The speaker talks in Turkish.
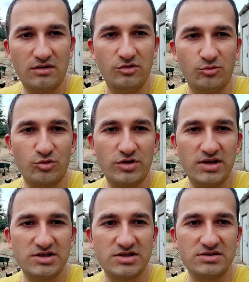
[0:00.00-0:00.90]
yumurta
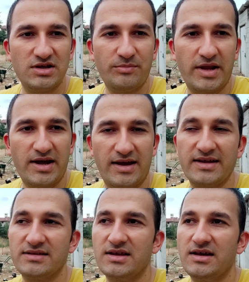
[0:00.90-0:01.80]
içinde
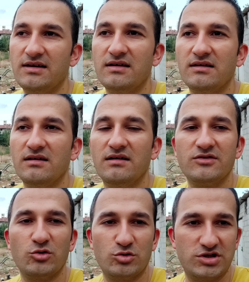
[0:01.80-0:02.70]
perakende
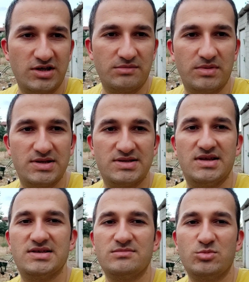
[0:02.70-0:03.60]
sonuca gitmeniz
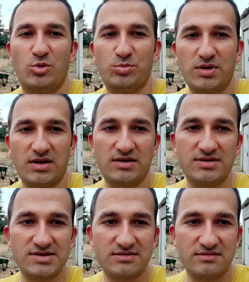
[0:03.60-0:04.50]
lazım.
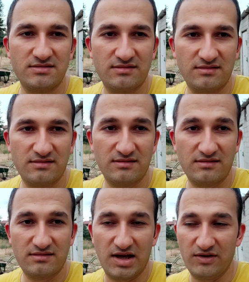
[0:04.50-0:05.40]
Toptanınızın
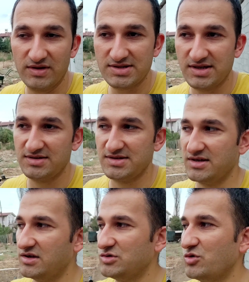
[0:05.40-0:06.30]
hayvan sayınıza
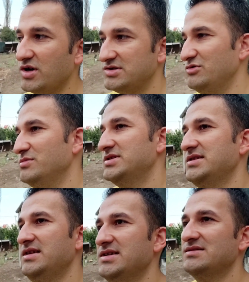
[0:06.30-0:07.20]
göre çok az
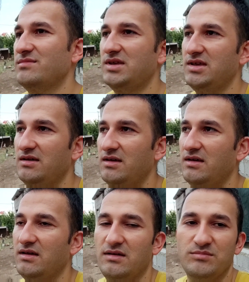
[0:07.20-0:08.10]
olması lazım ki
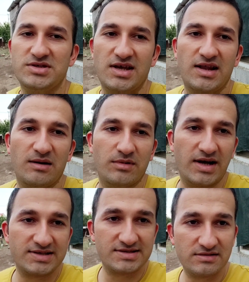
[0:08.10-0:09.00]
bir şeyler
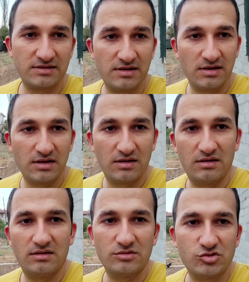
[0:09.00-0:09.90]
bıraksın.
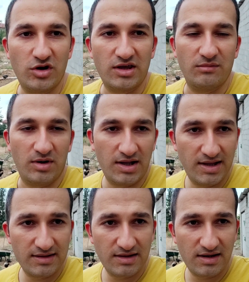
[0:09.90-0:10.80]
Şu anki
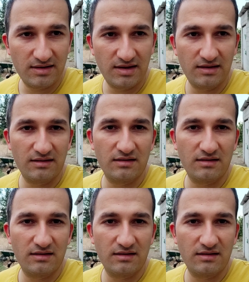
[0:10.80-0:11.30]
maliyetlerde